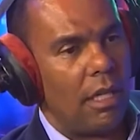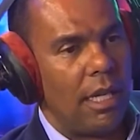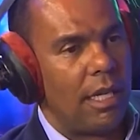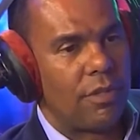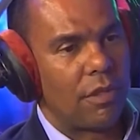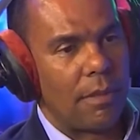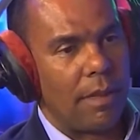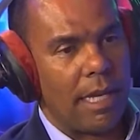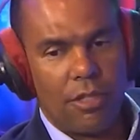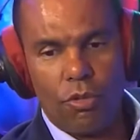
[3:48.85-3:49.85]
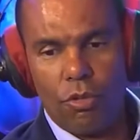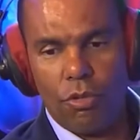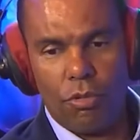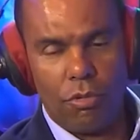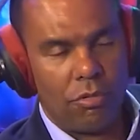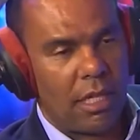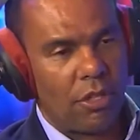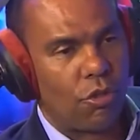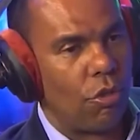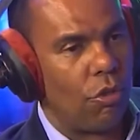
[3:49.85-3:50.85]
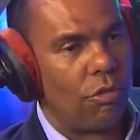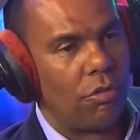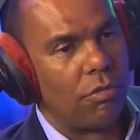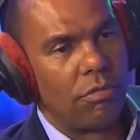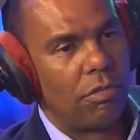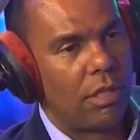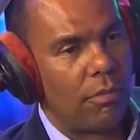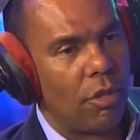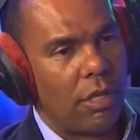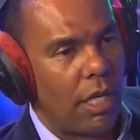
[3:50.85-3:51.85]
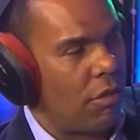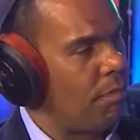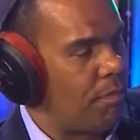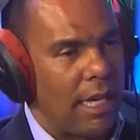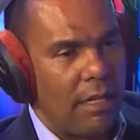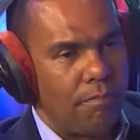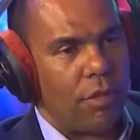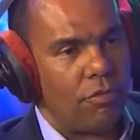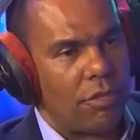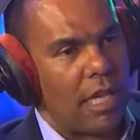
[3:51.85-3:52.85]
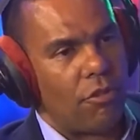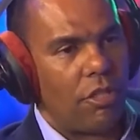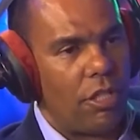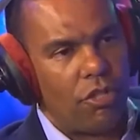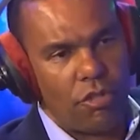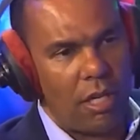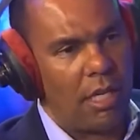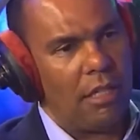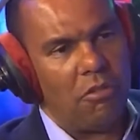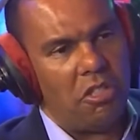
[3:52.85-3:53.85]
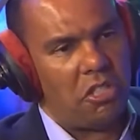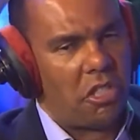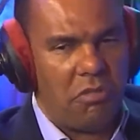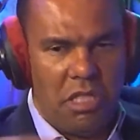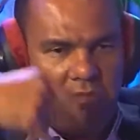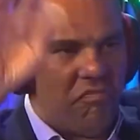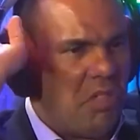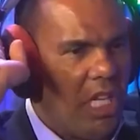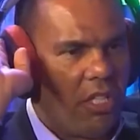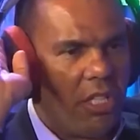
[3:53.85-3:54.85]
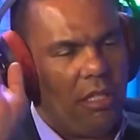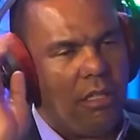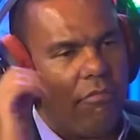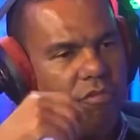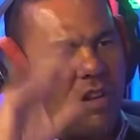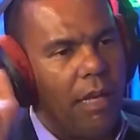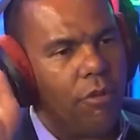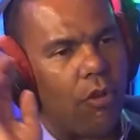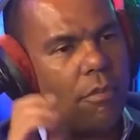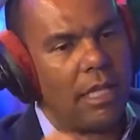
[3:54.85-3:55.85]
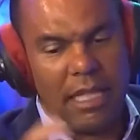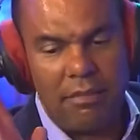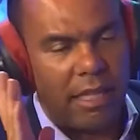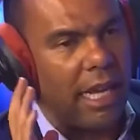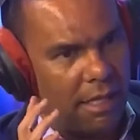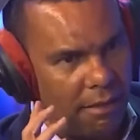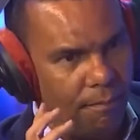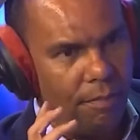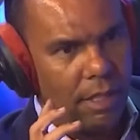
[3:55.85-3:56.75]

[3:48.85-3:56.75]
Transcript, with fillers: é, se você pegasse o, um cachorro que morreu, pega, põe num saco de lixo e joga e lá no lixão e deixa, deixa o verme comer, nem terra.